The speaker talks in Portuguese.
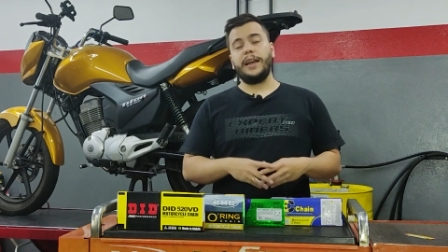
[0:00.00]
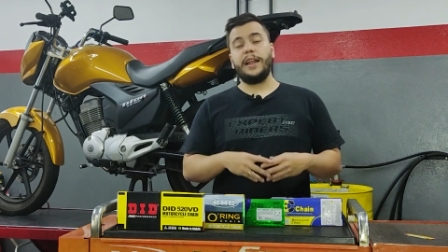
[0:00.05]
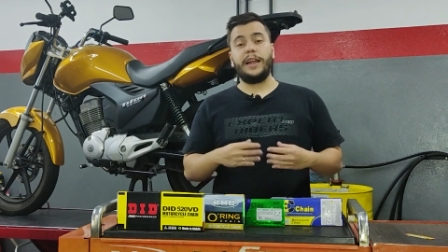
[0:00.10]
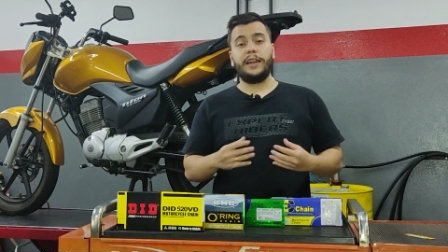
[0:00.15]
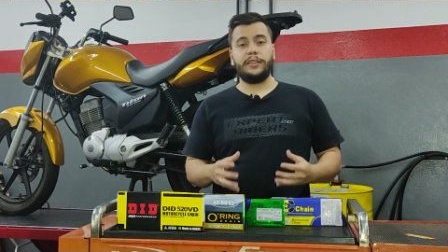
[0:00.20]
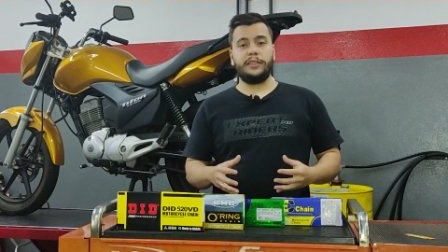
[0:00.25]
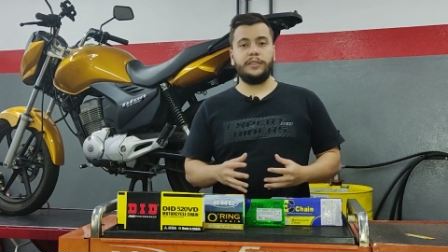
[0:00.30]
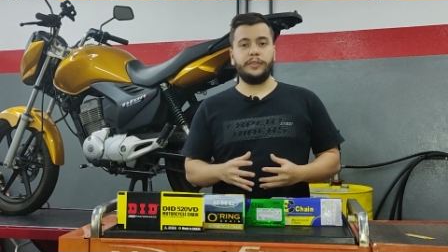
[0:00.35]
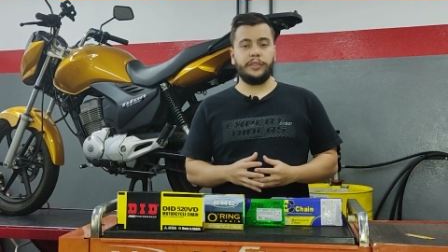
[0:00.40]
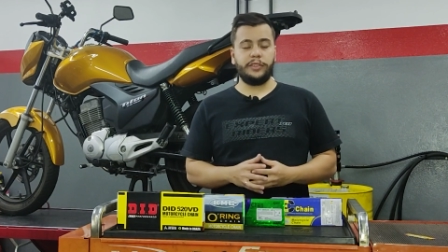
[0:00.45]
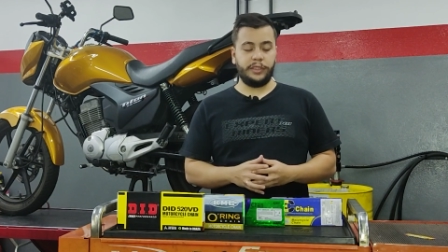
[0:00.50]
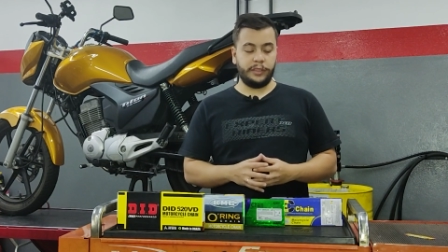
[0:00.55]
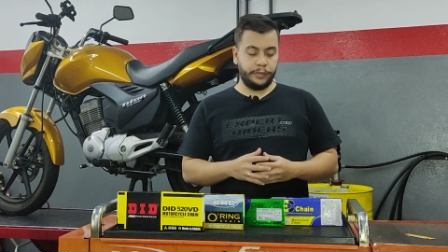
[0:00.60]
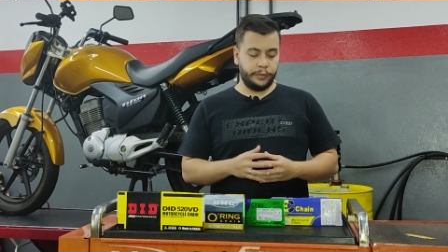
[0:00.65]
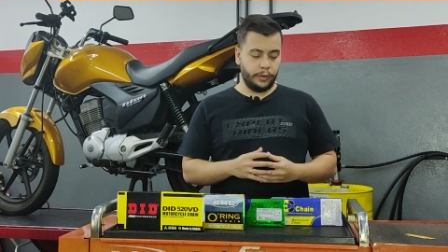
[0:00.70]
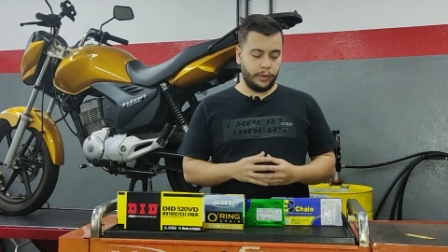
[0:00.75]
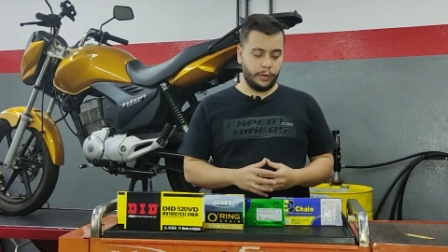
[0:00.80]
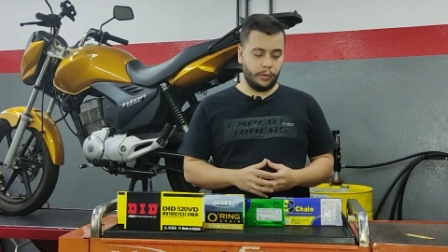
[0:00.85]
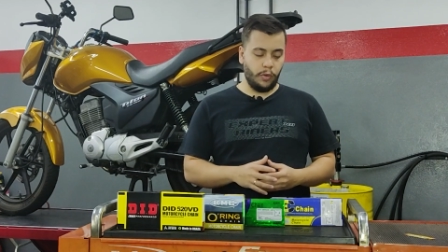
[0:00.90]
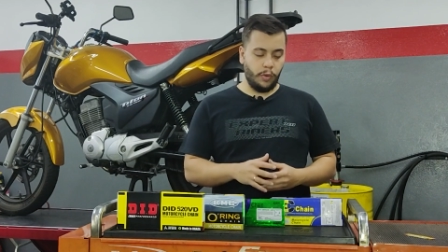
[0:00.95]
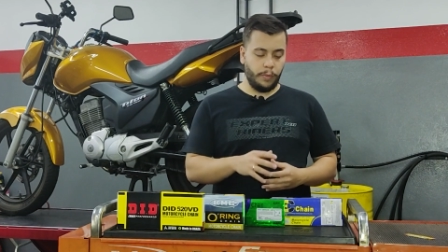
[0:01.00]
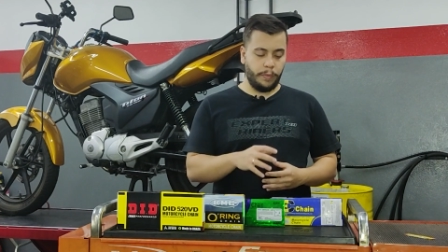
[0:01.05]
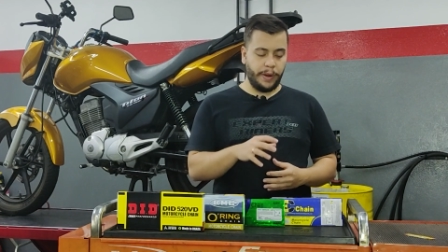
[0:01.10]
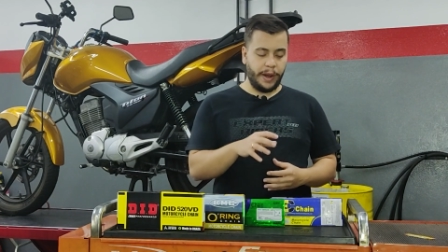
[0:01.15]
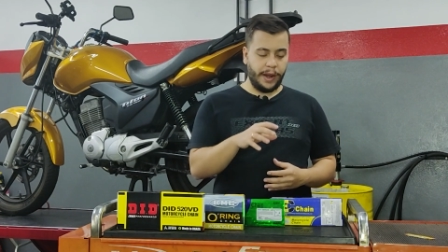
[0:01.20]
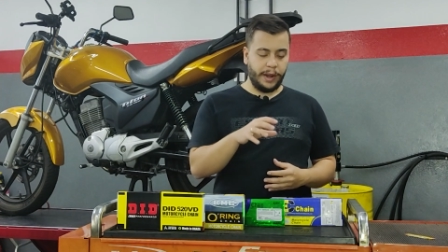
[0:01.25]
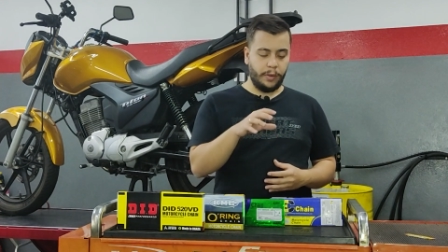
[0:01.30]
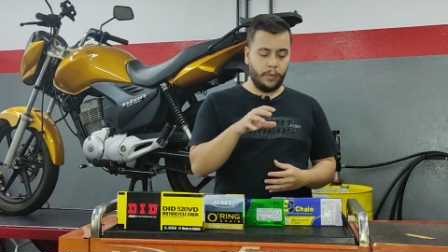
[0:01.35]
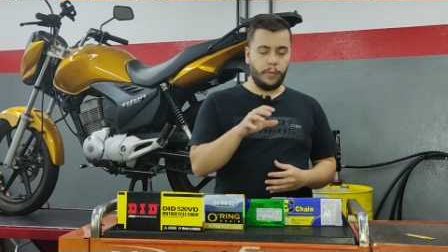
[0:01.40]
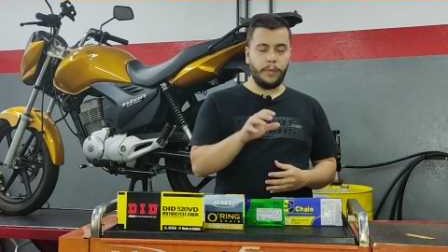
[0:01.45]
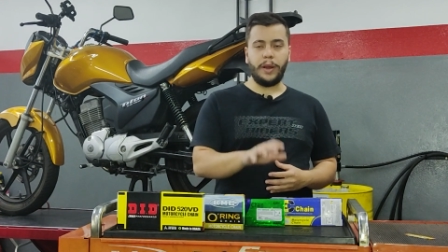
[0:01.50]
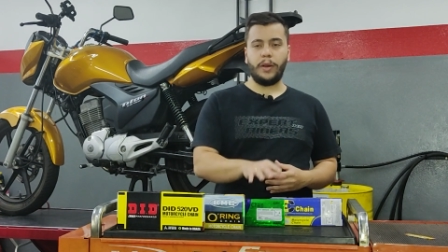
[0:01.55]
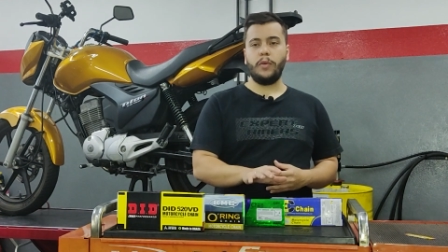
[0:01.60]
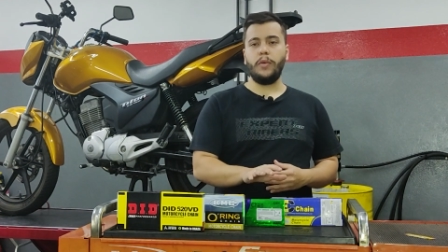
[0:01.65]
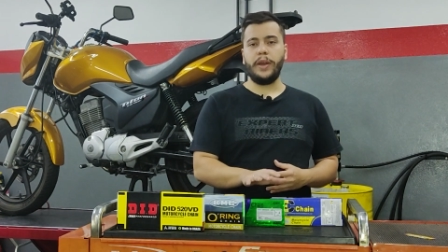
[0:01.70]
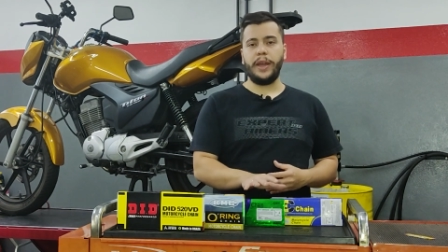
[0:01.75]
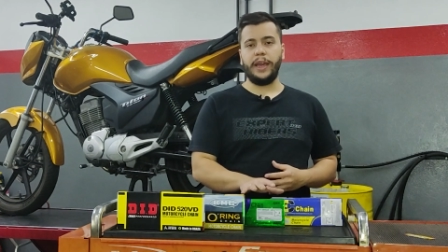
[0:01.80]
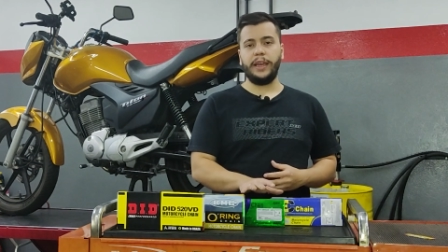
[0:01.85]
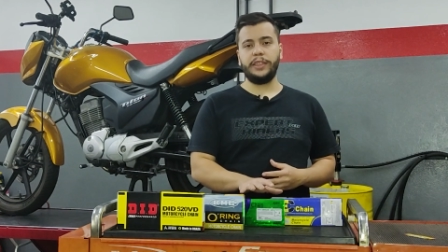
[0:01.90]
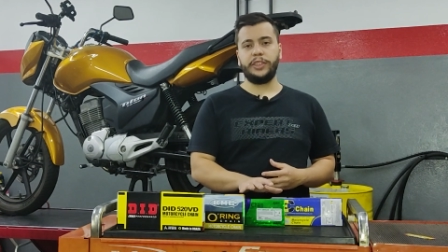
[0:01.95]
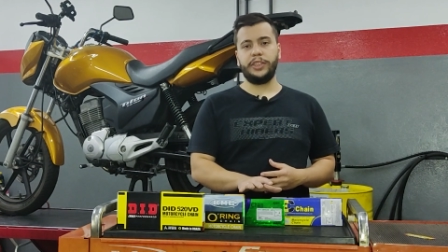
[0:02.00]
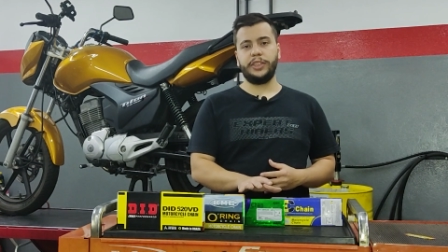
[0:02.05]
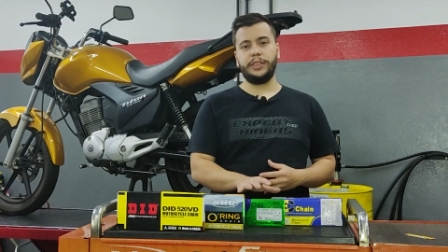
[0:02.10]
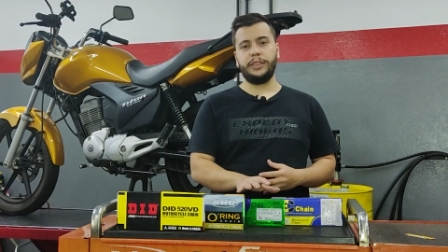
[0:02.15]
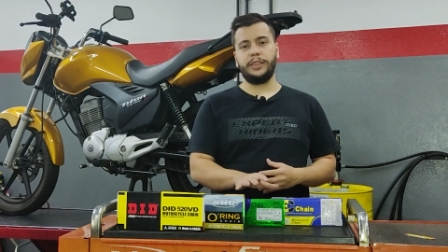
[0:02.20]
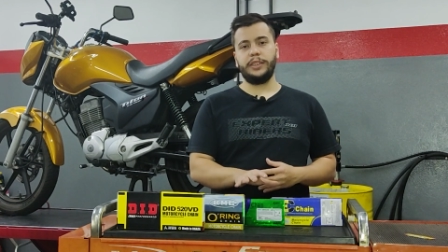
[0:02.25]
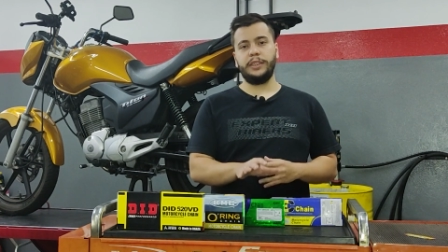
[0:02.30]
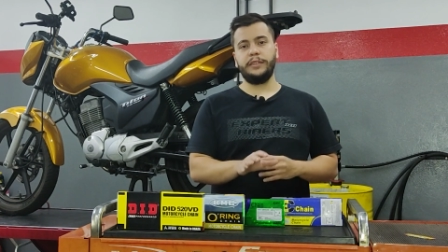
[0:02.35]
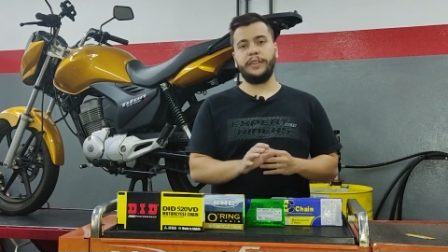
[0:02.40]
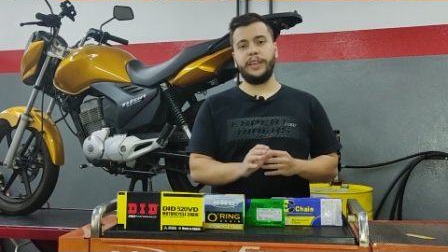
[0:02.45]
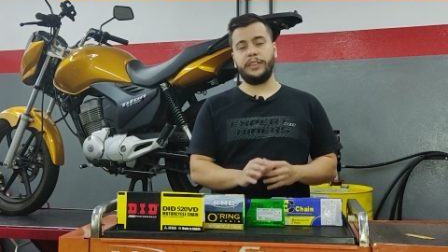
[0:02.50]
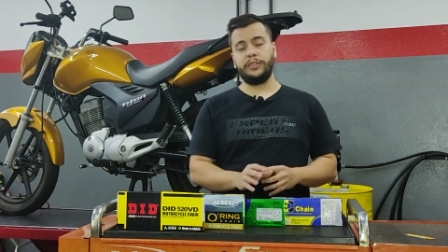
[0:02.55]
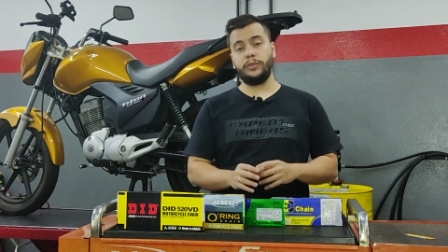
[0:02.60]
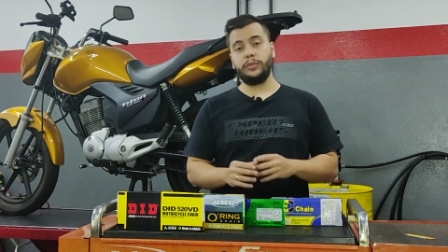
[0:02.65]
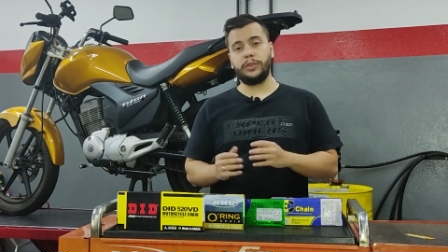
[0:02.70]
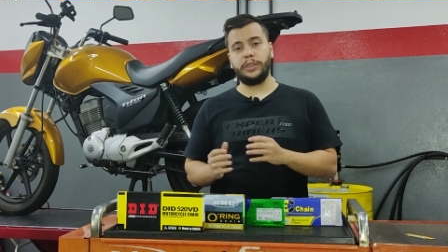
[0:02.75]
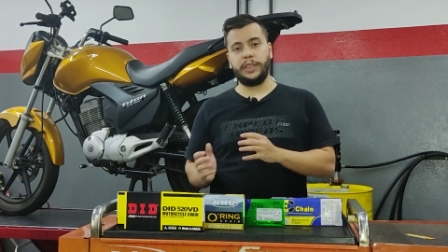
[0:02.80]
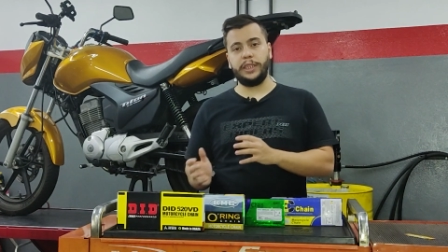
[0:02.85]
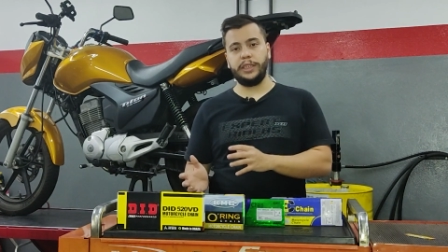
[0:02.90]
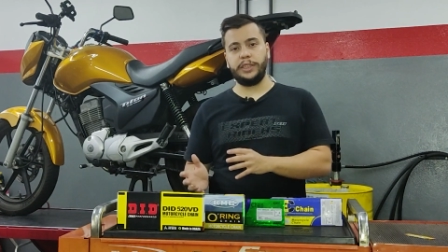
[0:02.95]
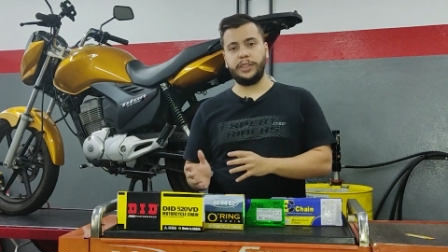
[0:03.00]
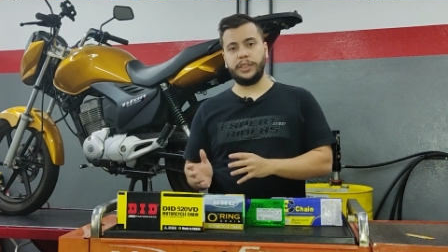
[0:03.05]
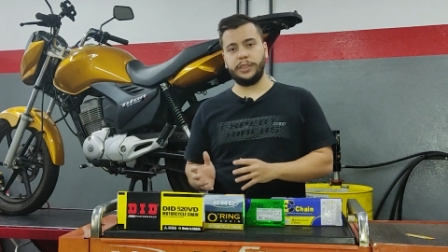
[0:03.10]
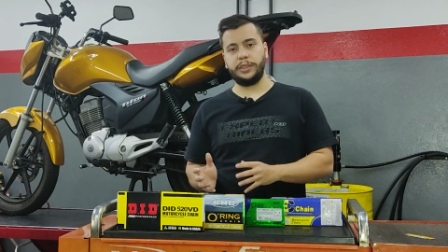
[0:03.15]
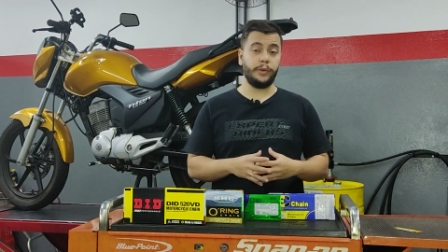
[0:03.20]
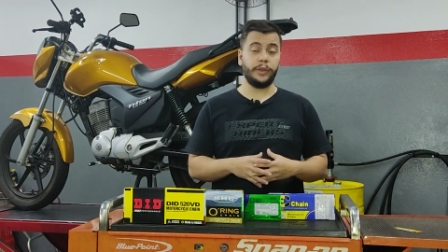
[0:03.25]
Galera, se vocês forem comprar uma corrente em vez do kit,